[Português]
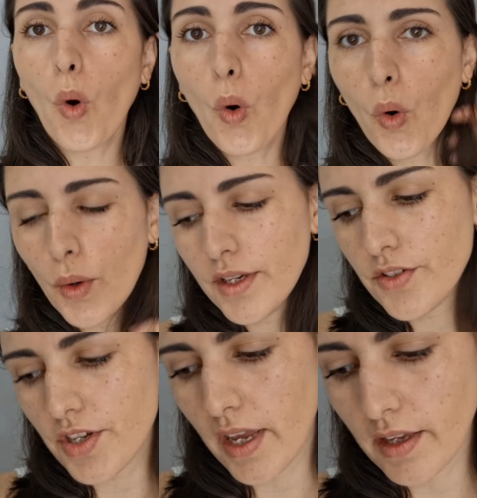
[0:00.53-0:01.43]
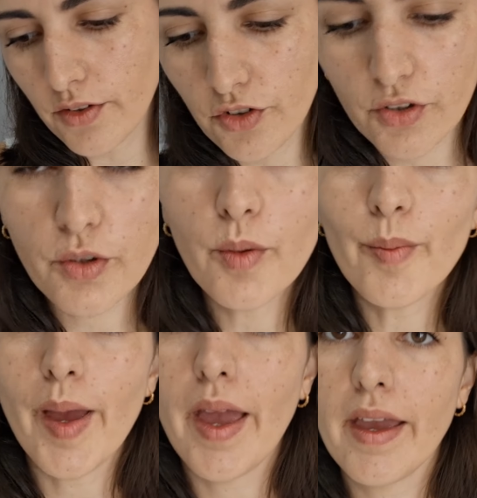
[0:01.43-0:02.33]
Oi, gente, tudo
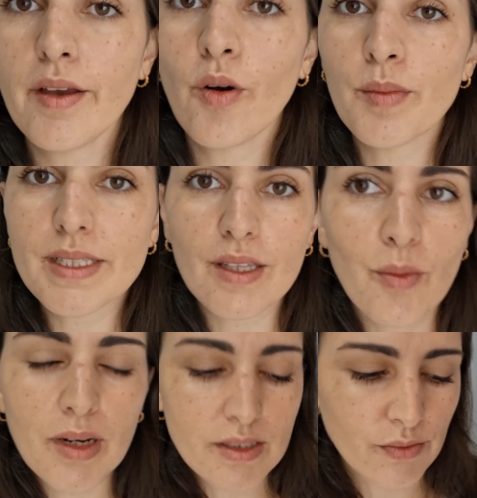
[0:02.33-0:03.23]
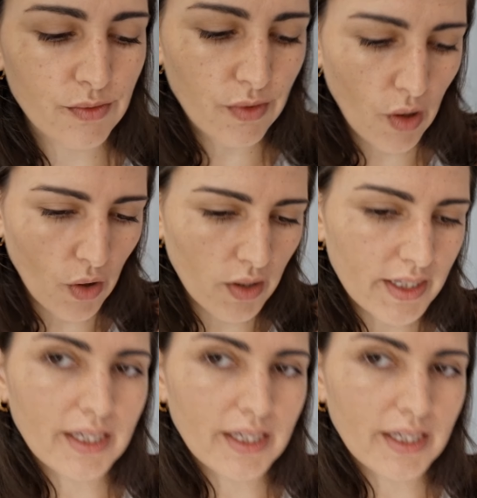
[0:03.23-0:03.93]
bem? Começando mais um vlog